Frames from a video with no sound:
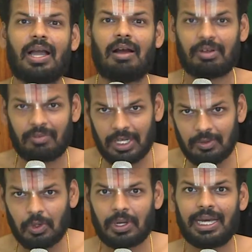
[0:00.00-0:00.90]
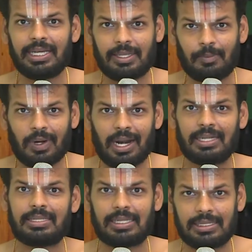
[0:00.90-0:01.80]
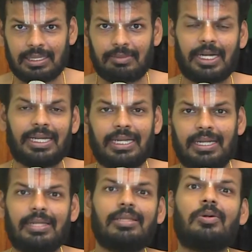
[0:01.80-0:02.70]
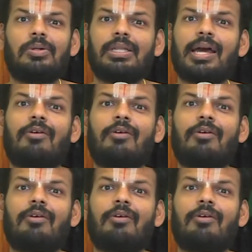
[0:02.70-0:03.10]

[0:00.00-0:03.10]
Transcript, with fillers: அவர் வடுவூரில் இந்த புராண திரு திருமாளிகையில் இருந்து கொண்டு தான்